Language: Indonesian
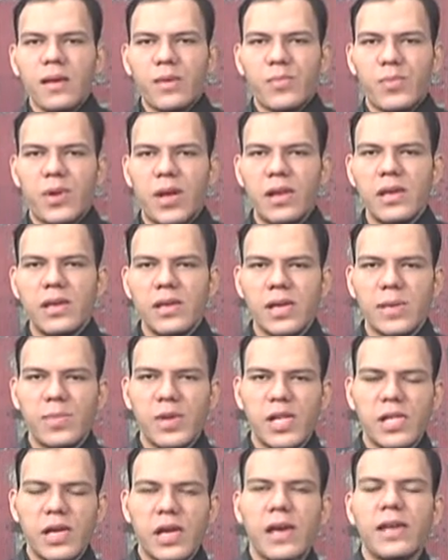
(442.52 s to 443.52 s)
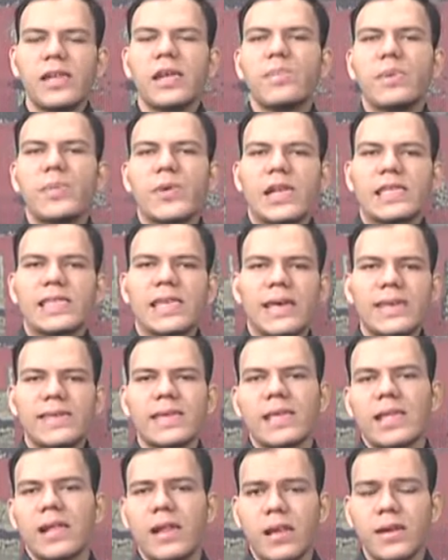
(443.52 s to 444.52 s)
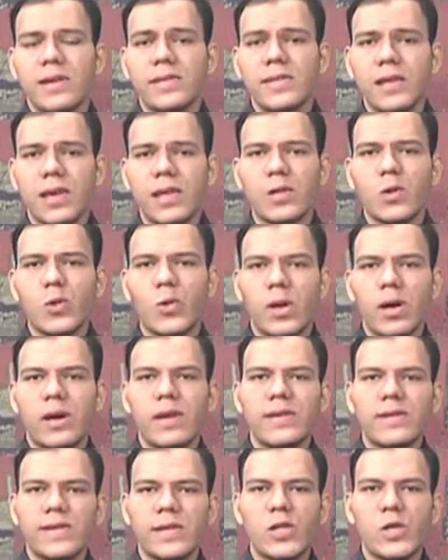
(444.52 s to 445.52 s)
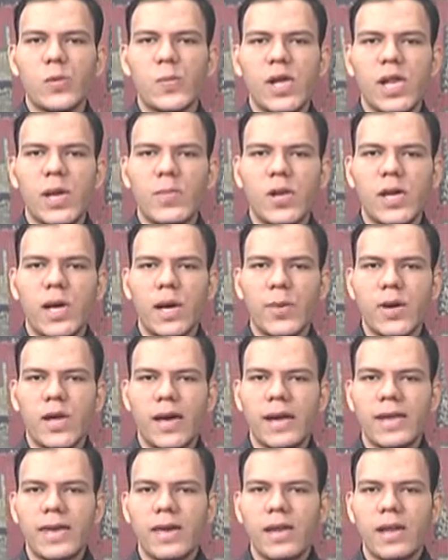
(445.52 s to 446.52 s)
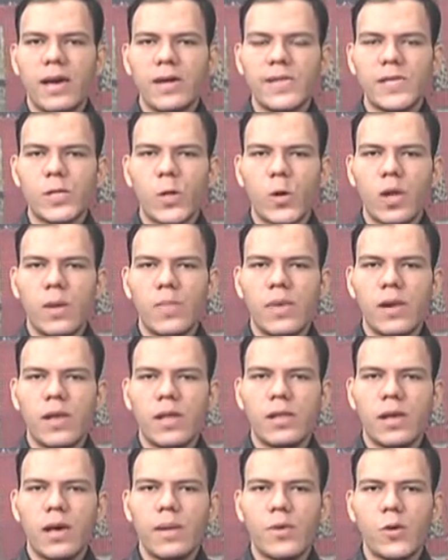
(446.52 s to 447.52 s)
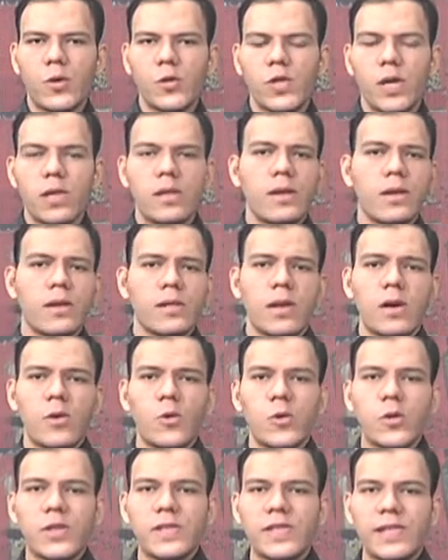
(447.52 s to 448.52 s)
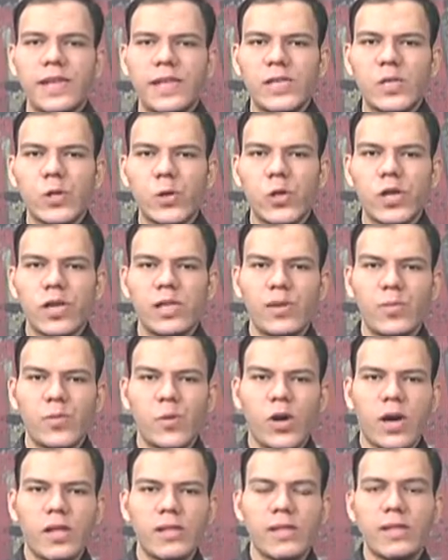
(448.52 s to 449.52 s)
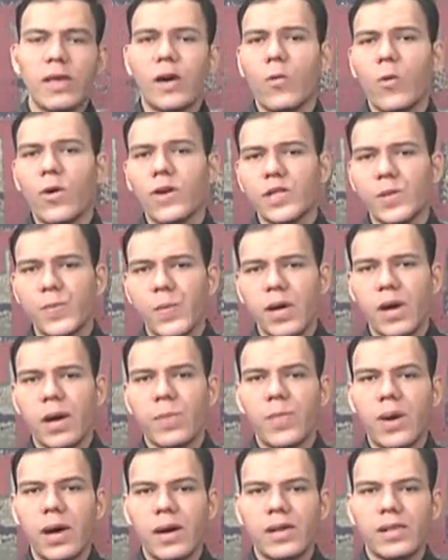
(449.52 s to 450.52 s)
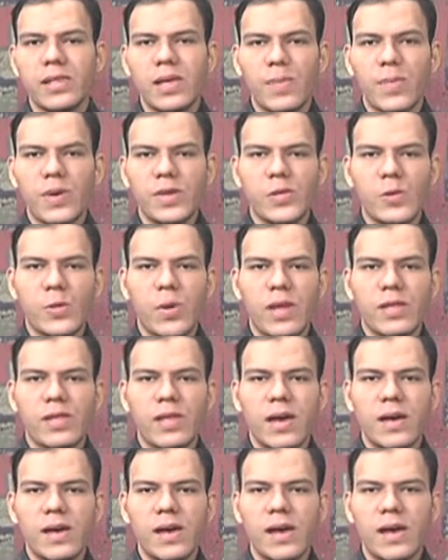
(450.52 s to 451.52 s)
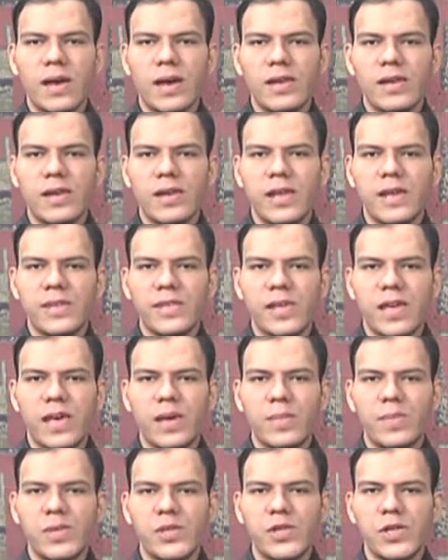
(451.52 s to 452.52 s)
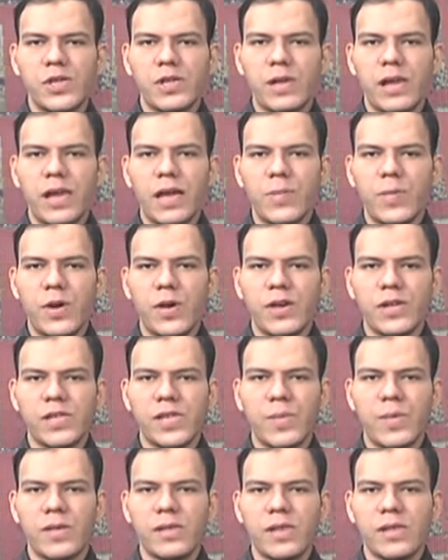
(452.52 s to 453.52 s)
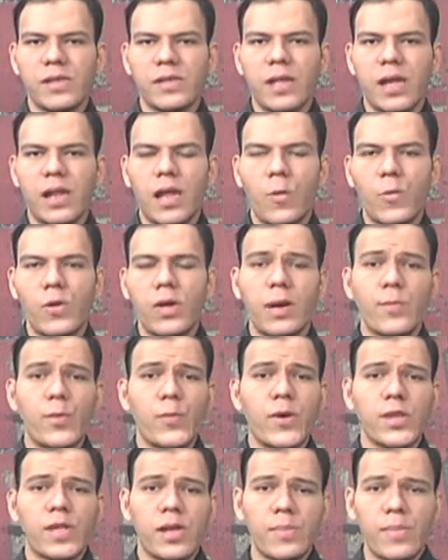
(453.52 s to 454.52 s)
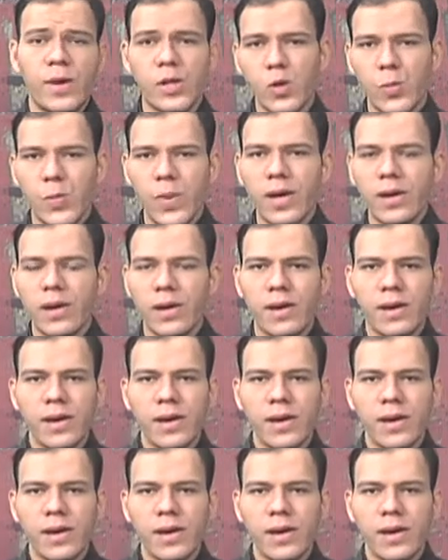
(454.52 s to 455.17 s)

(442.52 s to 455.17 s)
Beralih ke berita lainnya, pemirsa, setelah satu hari satu malam dikabarkan hilang, seorang pelita berusia tiga tahun Senin sore ditemukan tewas pengambang di tepi sungai Tangkahan di desa Masjid Lama, kecamatan Talawi, Kabupaten Batubara.